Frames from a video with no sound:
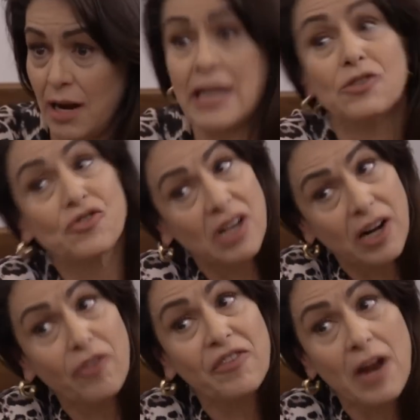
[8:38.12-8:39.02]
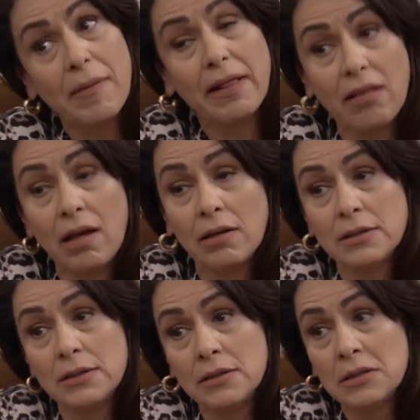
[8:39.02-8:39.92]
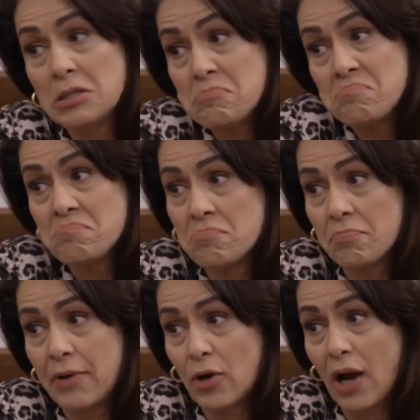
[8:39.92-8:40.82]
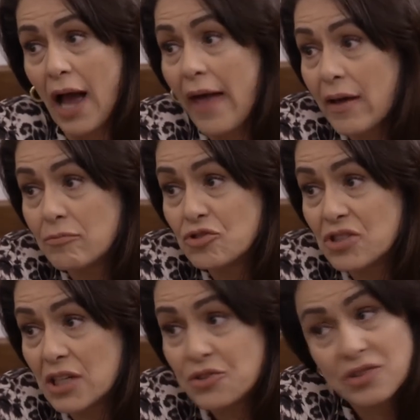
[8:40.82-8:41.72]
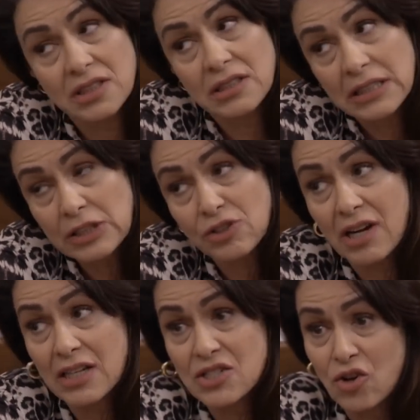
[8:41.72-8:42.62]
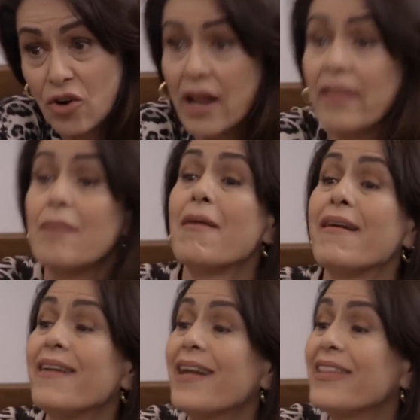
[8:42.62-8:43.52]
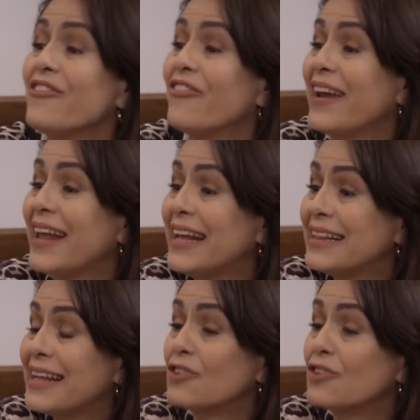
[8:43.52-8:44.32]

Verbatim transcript: En eso sí creo fielmente. Pero cada muchacho es distinto y reacciona de manera diferente a